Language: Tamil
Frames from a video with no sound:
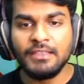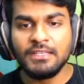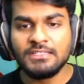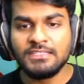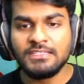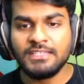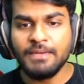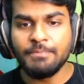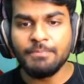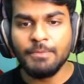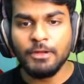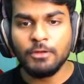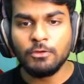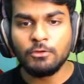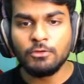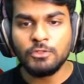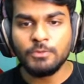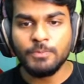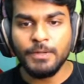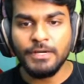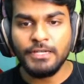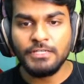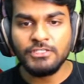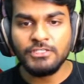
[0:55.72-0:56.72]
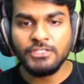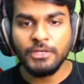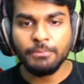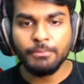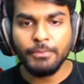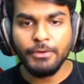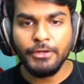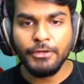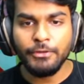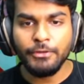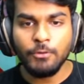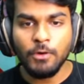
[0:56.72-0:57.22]
இந்த ஸ்னைப்பரை யூஸ் பண்ணி செக்
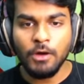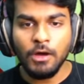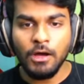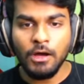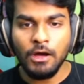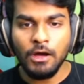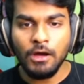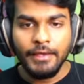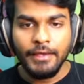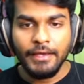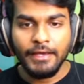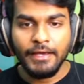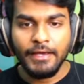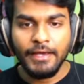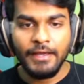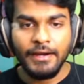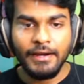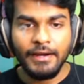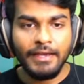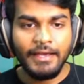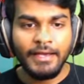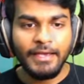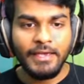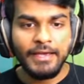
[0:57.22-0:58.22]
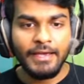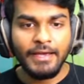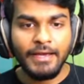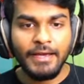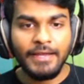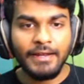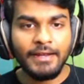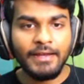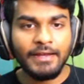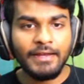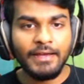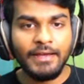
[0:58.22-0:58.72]
பண்ணிடுவோம் எங்கே இருக்கு எங்கே
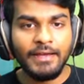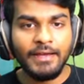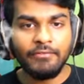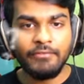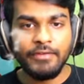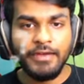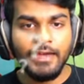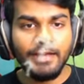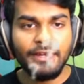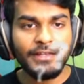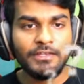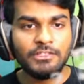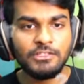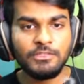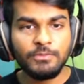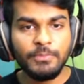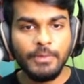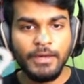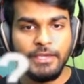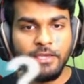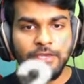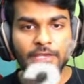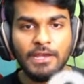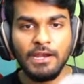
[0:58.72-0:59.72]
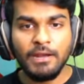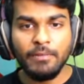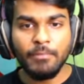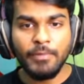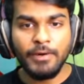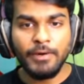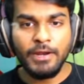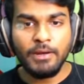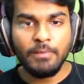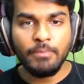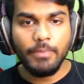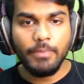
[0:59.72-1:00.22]
இருக்கு வேர் இஸ் மை எலமண்டல்